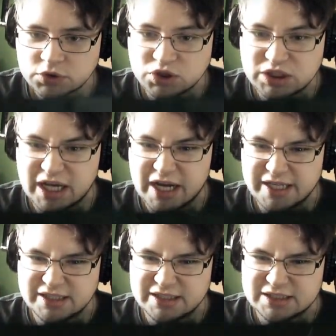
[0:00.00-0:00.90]

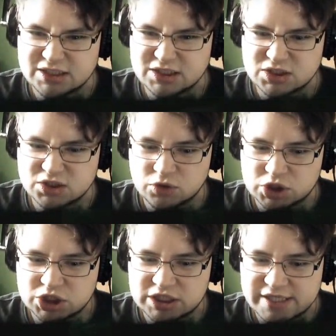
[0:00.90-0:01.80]
Nein! Oh,
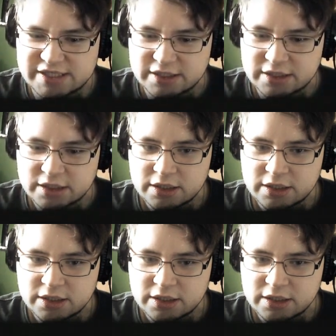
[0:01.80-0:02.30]
scheiße.